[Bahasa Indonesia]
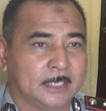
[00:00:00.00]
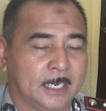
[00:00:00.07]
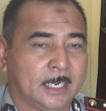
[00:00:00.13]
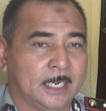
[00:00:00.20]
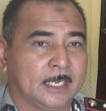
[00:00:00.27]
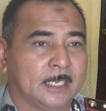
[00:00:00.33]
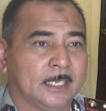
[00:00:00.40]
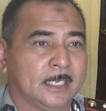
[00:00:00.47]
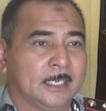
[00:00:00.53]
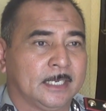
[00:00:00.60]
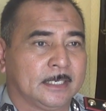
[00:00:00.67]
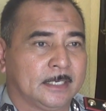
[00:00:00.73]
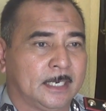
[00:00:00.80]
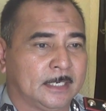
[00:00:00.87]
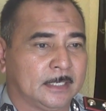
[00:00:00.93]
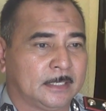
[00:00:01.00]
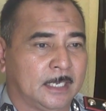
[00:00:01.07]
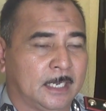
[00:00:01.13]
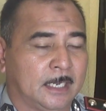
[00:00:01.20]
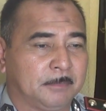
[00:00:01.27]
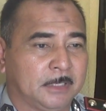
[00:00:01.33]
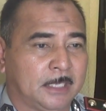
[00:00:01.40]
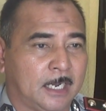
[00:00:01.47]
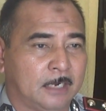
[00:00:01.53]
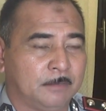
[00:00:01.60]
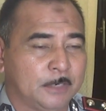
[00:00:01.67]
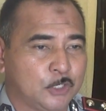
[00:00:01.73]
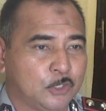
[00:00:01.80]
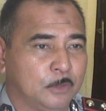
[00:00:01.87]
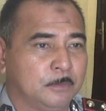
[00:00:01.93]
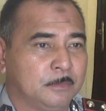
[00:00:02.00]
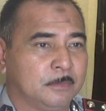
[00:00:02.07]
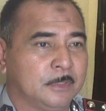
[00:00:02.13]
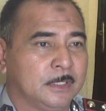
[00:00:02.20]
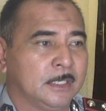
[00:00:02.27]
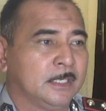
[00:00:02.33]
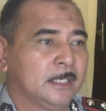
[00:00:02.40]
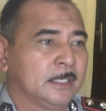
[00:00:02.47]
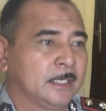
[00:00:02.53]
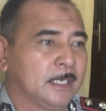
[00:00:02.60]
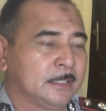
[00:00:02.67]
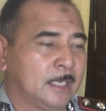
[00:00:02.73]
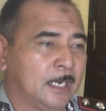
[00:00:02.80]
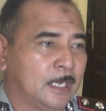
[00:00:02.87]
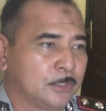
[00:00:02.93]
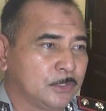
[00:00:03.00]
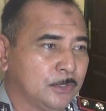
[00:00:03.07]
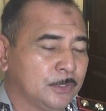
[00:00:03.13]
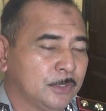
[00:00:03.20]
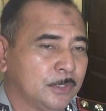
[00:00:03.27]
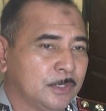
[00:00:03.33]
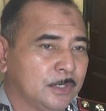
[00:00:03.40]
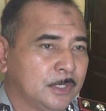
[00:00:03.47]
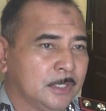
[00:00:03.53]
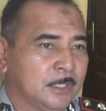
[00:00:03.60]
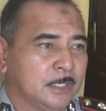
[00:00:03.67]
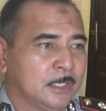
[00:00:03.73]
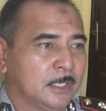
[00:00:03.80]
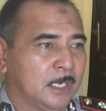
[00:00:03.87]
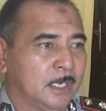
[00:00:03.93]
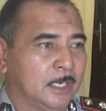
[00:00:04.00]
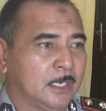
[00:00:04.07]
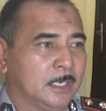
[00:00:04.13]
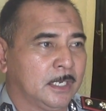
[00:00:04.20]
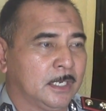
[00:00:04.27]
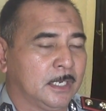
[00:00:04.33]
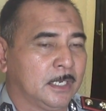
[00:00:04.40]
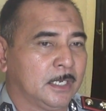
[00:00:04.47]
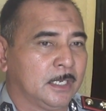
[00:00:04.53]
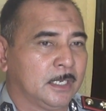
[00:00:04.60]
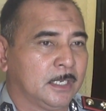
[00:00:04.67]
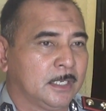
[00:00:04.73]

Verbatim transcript: cek dan kita mintakan visum. Kita langsung eh,